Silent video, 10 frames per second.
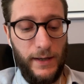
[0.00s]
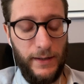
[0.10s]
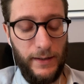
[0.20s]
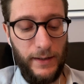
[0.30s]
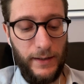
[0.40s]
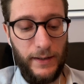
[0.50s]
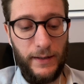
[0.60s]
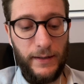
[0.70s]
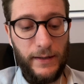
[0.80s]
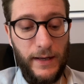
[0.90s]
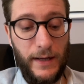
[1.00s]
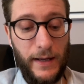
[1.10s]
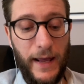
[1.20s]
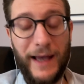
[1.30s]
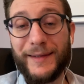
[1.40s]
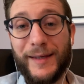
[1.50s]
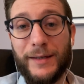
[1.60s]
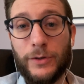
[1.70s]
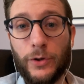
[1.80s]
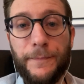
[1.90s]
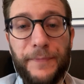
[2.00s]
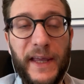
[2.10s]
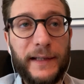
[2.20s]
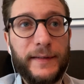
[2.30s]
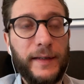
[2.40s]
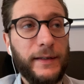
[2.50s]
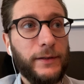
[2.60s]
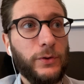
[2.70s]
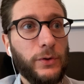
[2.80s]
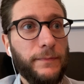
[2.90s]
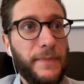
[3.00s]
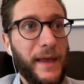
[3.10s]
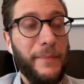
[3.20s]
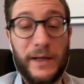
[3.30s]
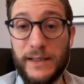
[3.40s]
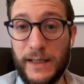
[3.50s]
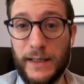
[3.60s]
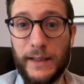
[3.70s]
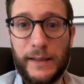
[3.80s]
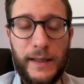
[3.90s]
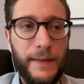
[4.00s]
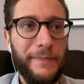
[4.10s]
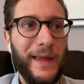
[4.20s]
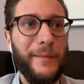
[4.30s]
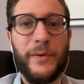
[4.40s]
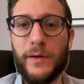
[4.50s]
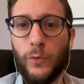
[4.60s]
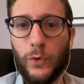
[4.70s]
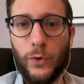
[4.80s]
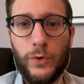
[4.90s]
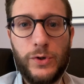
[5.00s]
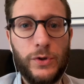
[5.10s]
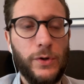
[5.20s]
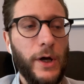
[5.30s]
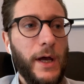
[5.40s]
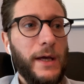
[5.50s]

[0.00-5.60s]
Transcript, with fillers: eh, è attento, è attento, è presente, è premuroso,